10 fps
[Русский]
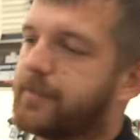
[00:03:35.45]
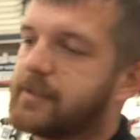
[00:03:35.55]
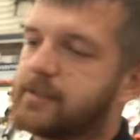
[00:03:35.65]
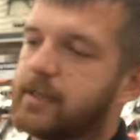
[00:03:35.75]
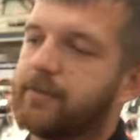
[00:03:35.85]

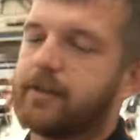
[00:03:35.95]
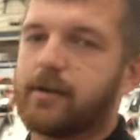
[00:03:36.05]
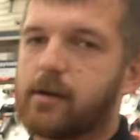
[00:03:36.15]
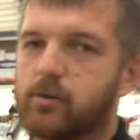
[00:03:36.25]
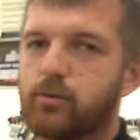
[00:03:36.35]
поставить
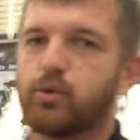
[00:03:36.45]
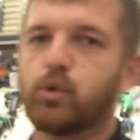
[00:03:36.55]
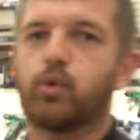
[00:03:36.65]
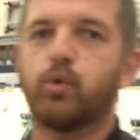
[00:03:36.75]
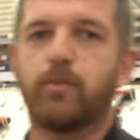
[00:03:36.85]

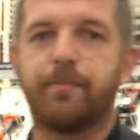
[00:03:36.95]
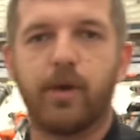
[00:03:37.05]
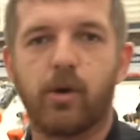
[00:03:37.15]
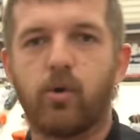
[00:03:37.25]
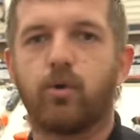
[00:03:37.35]
короночку,
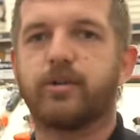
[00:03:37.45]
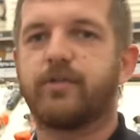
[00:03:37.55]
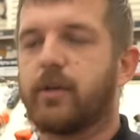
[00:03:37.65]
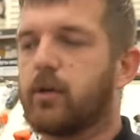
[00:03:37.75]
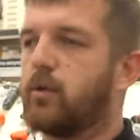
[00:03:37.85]
перо,
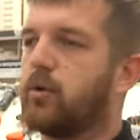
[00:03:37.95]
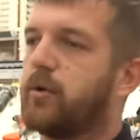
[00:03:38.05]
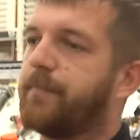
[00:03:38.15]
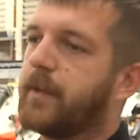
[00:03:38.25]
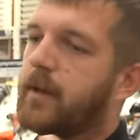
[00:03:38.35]
сверло,